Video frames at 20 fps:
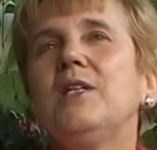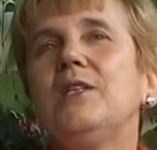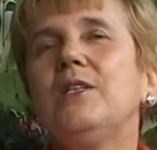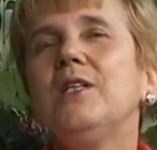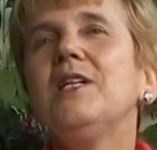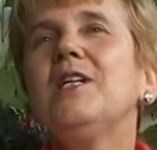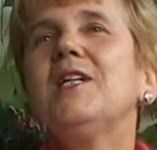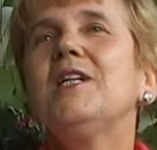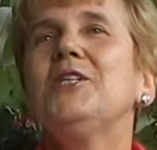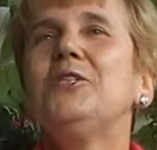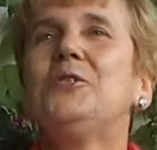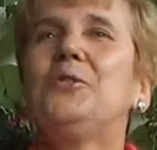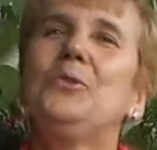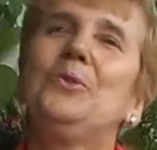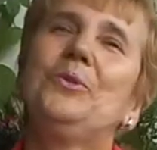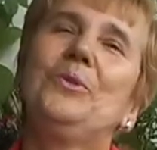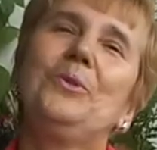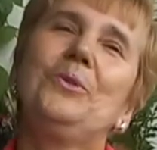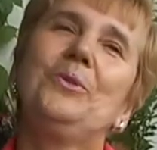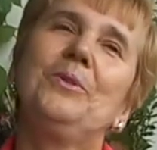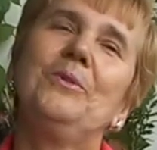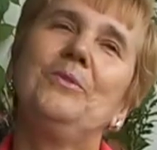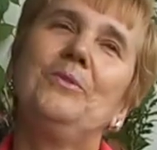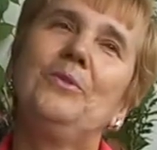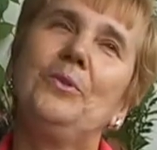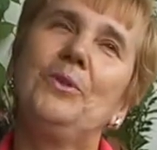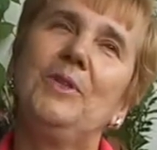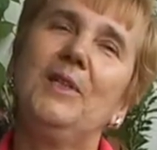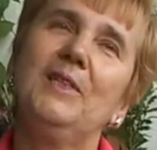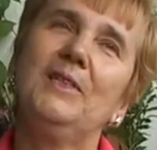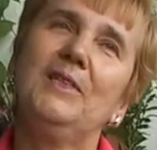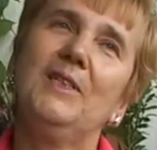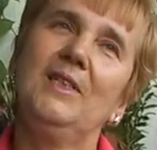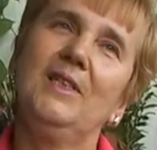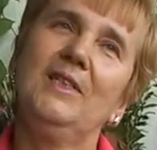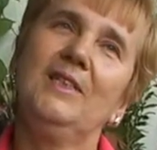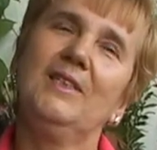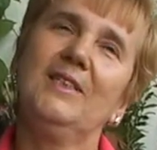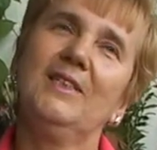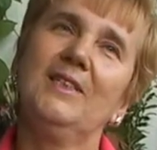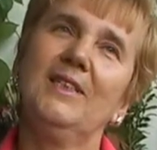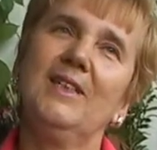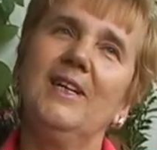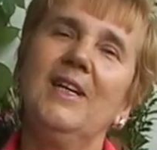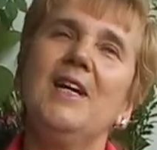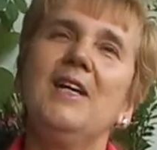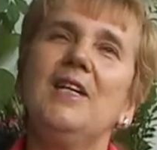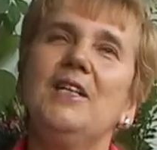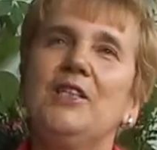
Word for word: Не хочу рук, в руке синицы,